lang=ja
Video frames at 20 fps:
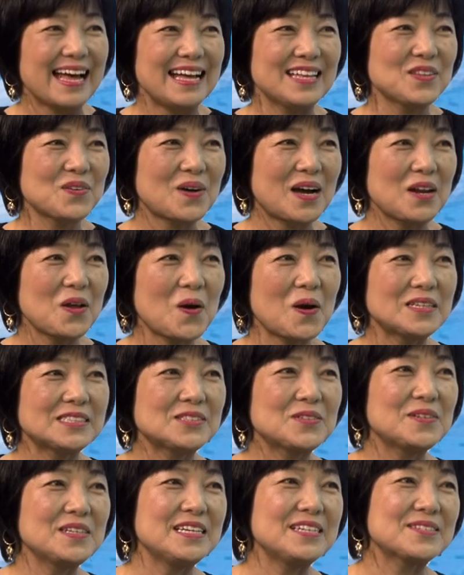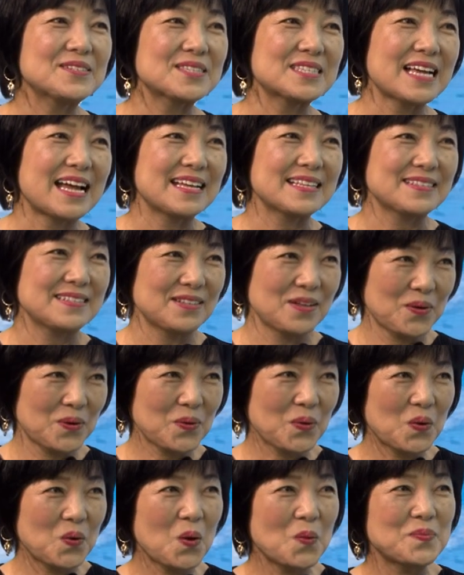あのアロハストリートさん
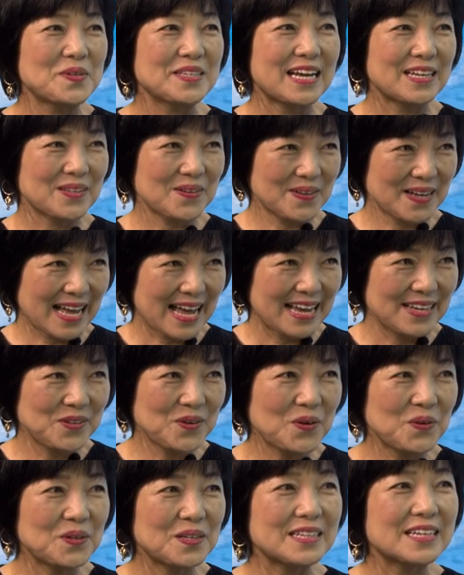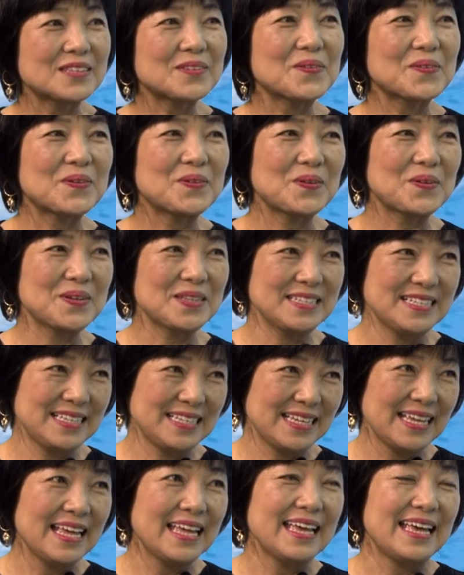のコロムだとかいろいろなところ
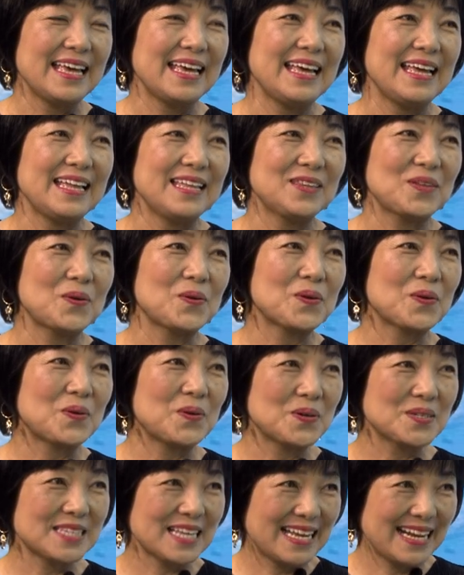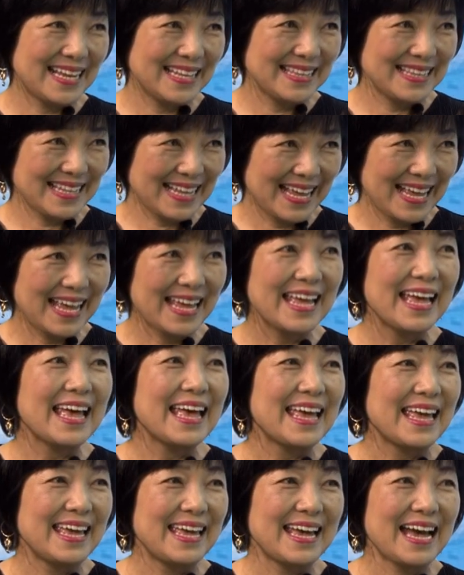に、えー、投稿されて、
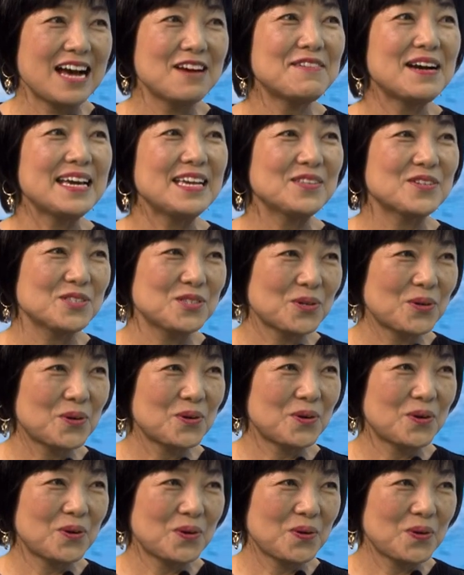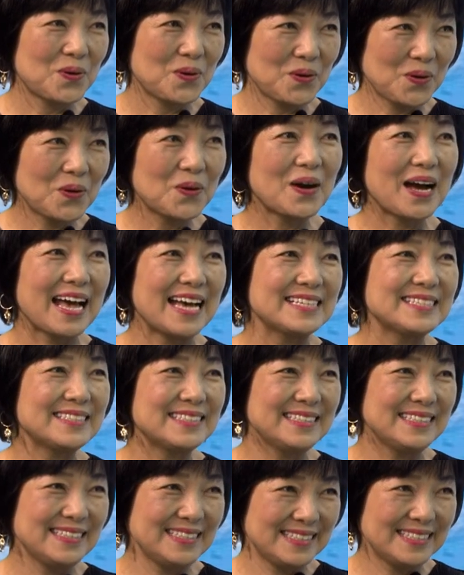えー、ハワイの情報を発
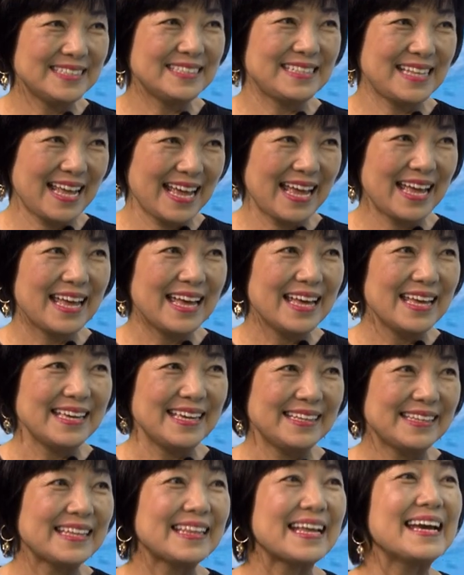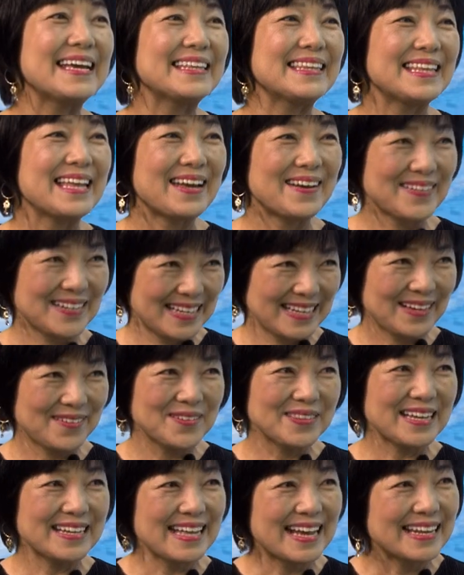信していただいており
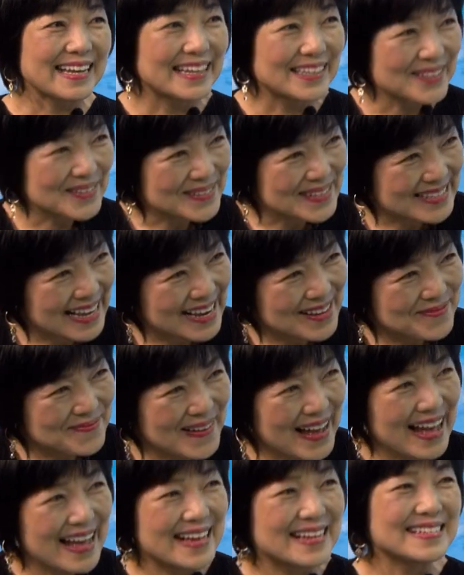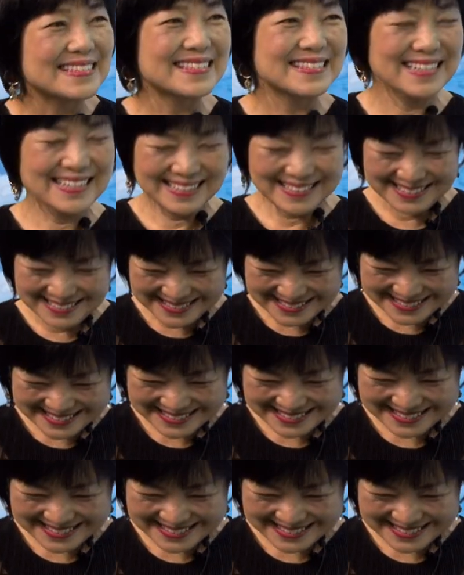本当にありがとうございます。こちらこ